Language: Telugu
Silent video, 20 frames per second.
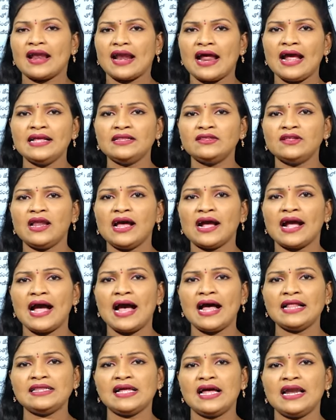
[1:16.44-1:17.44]
రైతుల
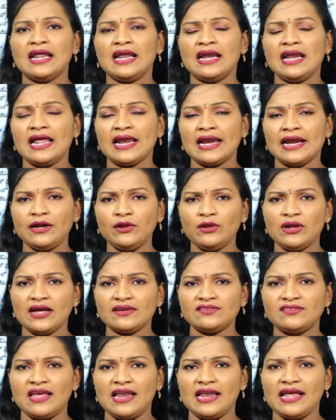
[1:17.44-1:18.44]
ఖాతాలలో రెండు
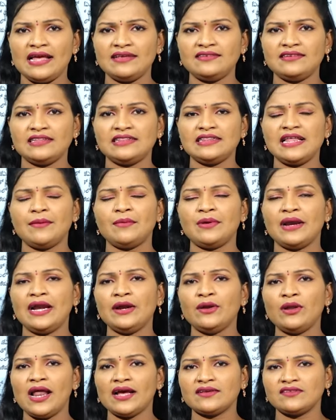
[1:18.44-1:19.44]
లక్షలు వేసేస్తాం
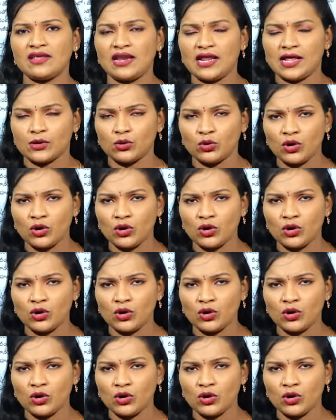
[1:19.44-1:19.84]
రెండు లక్షల